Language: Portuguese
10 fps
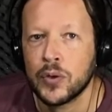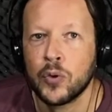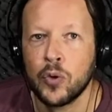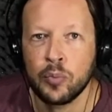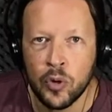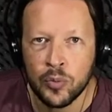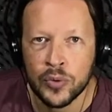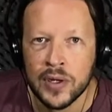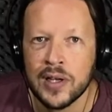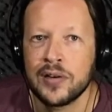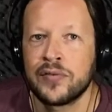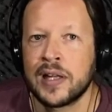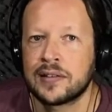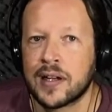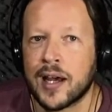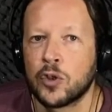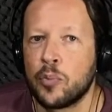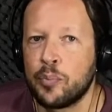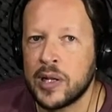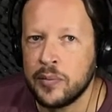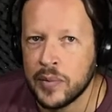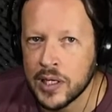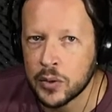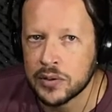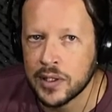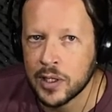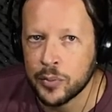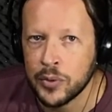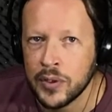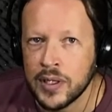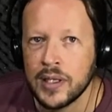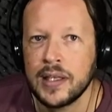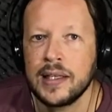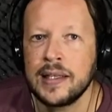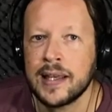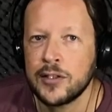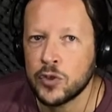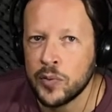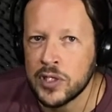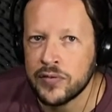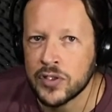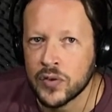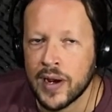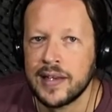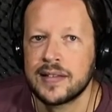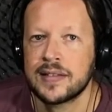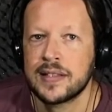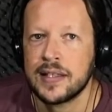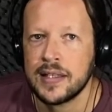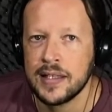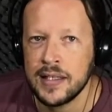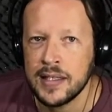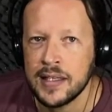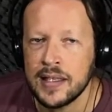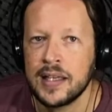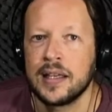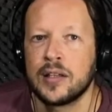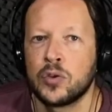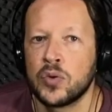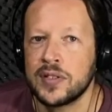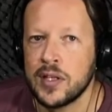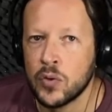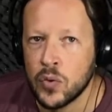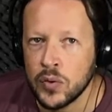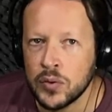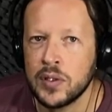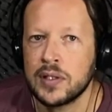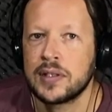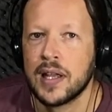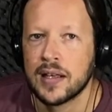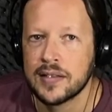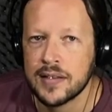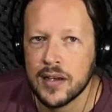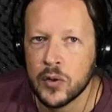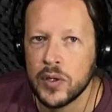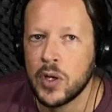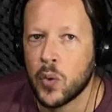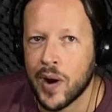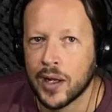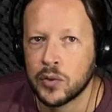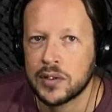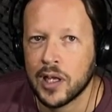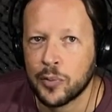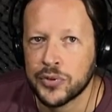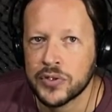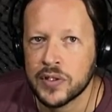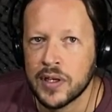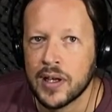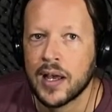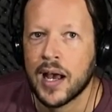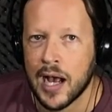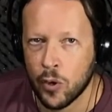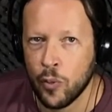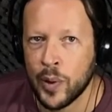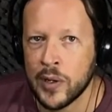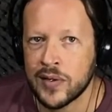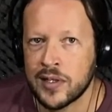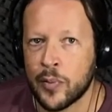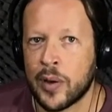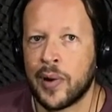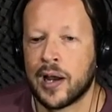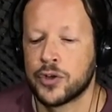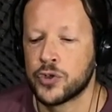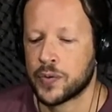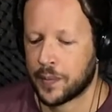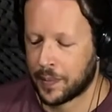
O bumbo vai entrar no primeiro tempo e nas subdivisões e do segundo, terceiro e quarto tempos. Acompanhe o exemplo abaixo.